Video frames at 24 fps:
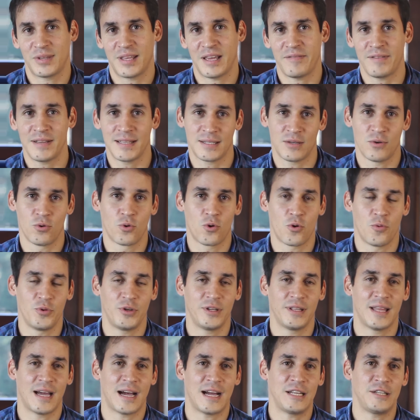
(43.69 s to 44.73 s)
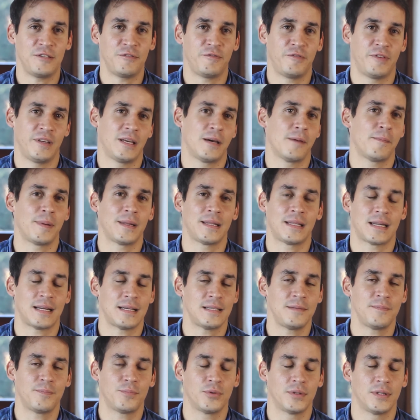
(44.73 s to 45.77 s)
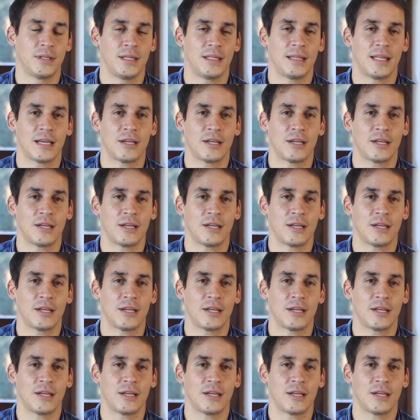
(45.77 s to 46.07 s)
que a versão comunidade fica para trás em poder